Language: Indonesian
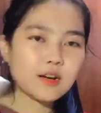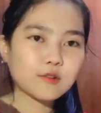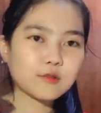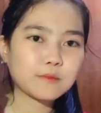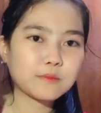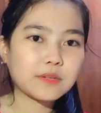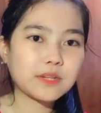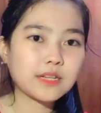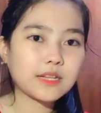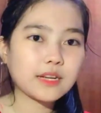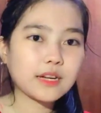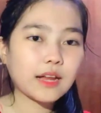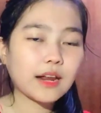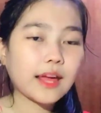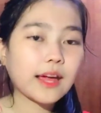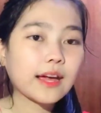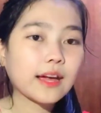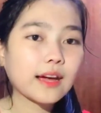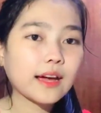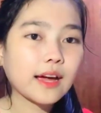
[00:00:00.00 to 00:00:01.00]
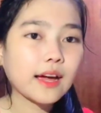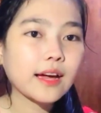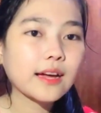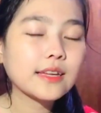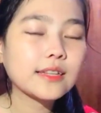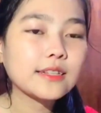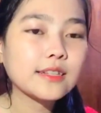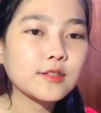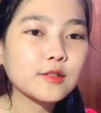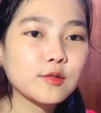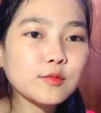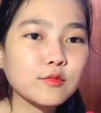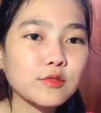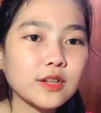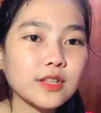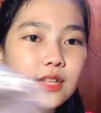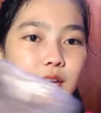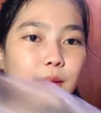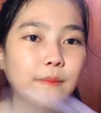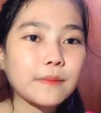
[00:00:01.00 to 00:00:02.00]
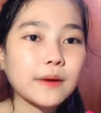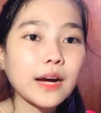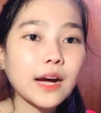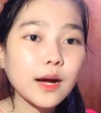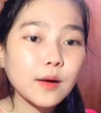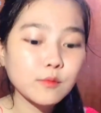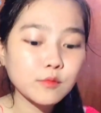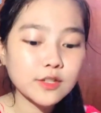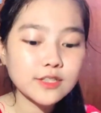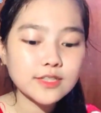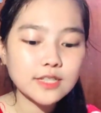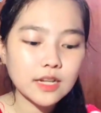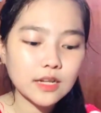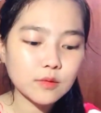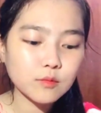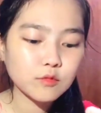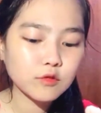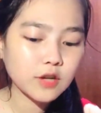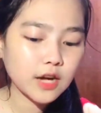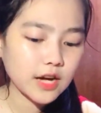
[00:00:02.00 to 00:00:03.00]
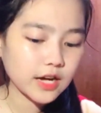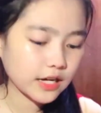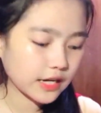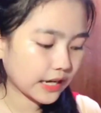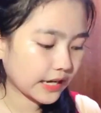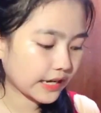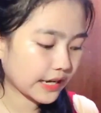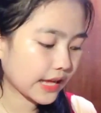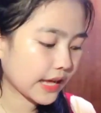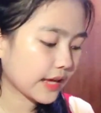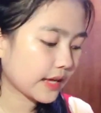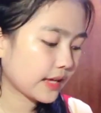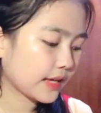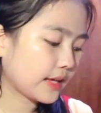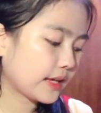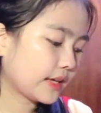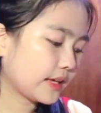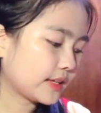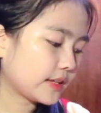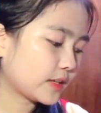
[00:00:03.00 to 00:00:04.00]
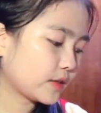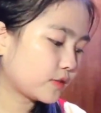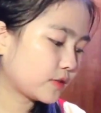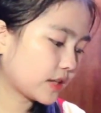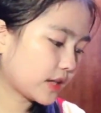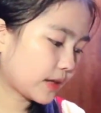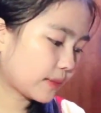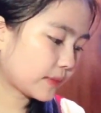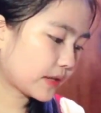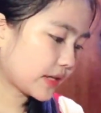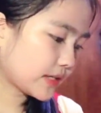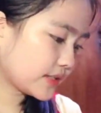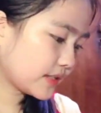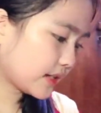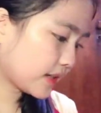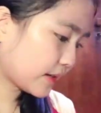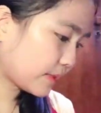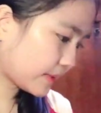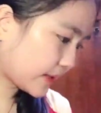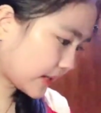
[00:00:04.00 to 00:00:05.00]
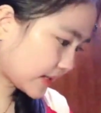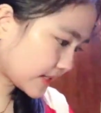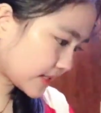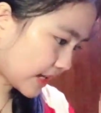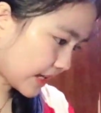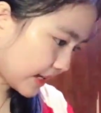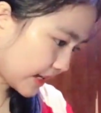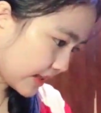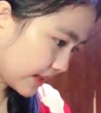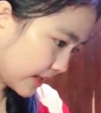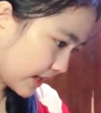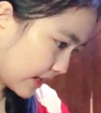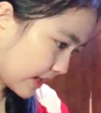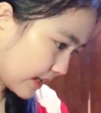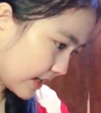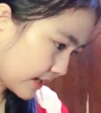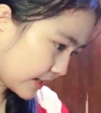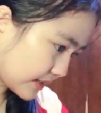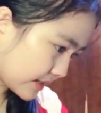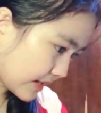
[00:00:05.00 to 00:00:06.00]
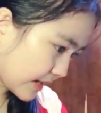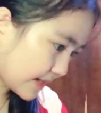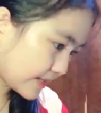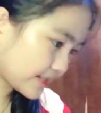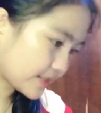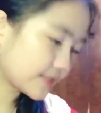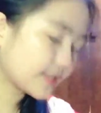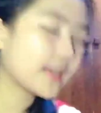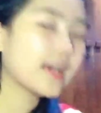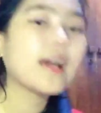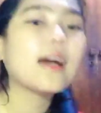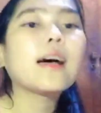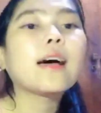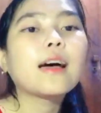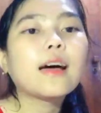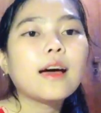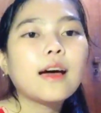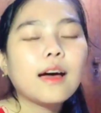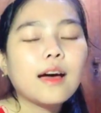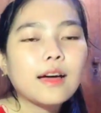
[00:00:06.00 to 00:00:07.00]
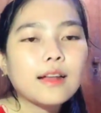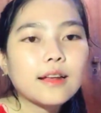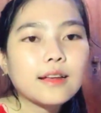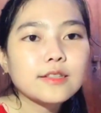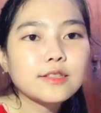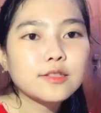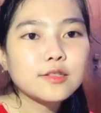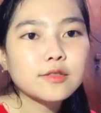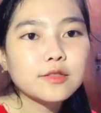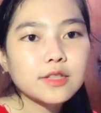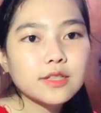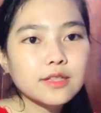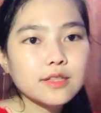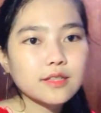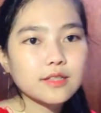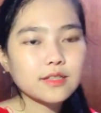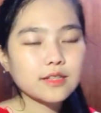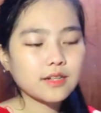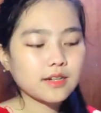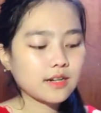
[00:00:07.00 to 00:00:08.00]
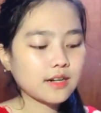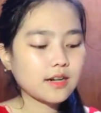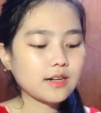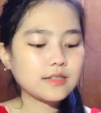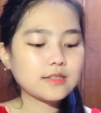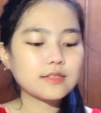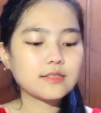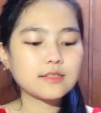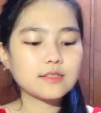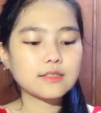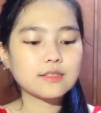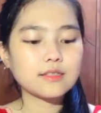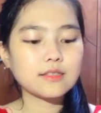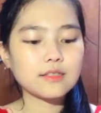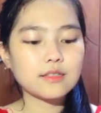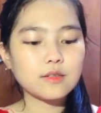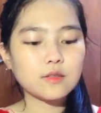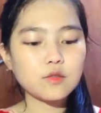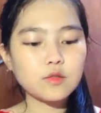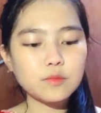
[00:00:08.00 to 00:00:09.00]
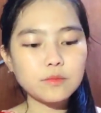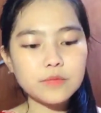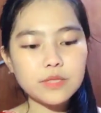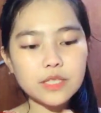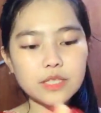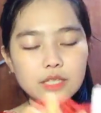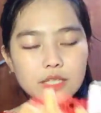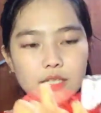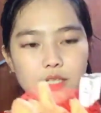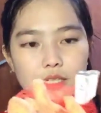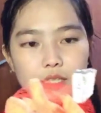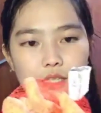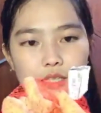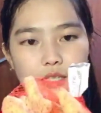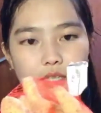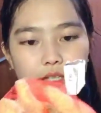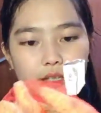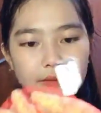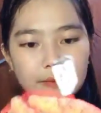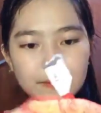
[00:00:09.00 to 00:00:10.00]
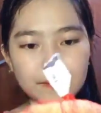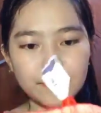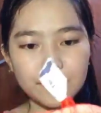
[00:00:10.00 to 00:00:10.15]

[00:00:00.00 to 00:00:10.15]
aku beli kelengkeng ini tuh buat apa buat salad buah karena ya udah lama aja nggak makan salad ya guys ya lanjut ke ubi